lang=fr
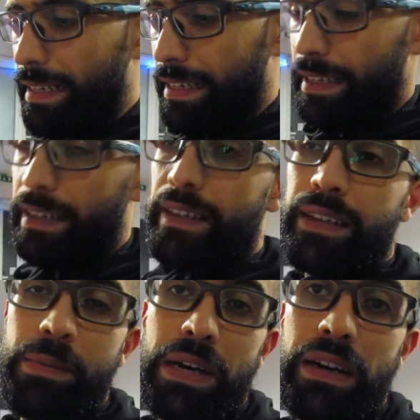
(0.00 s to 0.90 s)

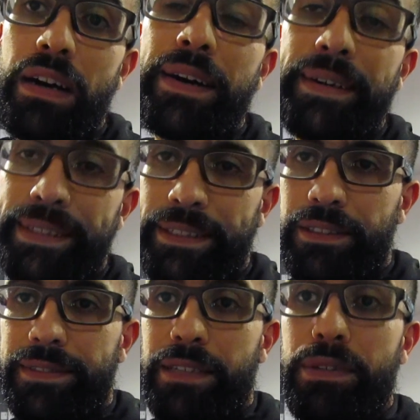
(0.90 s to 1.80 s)
Et ben là,
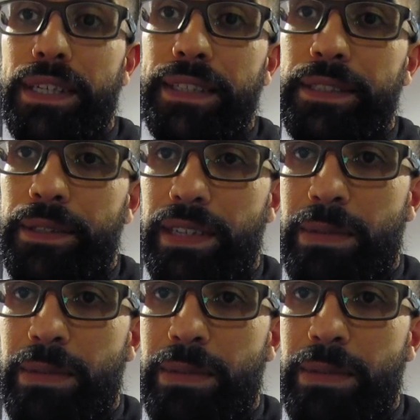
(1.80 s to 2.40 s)
on va voir hein, sur la